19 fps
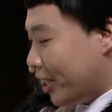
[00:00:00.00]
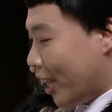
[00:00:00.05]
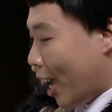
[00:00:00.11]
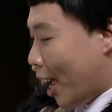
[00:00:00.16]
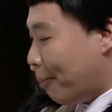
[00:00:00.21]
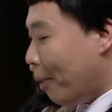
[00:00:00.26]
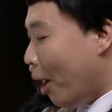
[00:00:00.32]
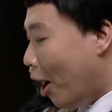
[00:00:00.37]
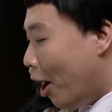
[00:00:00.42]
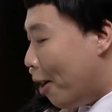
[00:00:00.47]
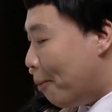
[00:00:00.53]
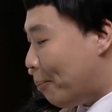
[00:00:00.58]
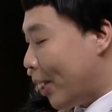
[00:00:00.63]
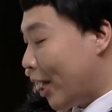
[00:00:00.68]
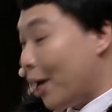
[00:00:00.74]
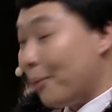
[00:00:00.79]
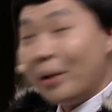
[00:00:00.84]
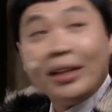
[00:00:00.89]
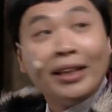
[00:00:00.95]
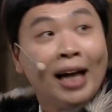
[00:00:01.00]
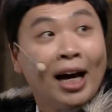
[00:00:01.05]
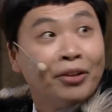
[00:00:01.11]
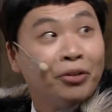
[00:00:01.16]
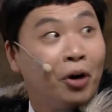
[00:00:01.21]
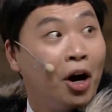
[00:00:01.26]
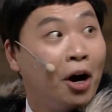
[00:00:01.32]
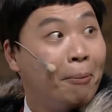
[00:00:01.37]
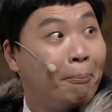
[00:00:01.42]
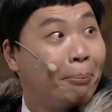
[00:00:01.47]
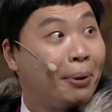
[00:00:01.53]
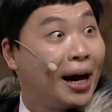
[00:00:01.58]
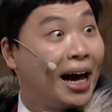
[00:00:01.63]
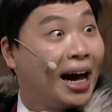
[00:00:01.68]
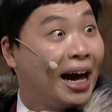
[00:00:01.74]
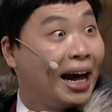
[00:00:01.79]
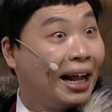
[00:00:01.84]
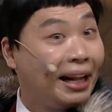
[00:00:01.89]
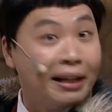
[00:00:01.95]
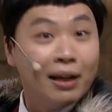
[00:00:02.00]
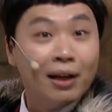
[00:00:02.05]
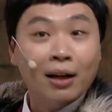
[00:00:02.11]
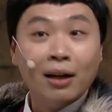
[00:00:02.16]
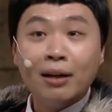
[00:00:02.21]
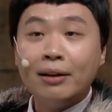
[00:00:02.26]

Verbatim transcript: 셰프 엄파라면 나도 엄파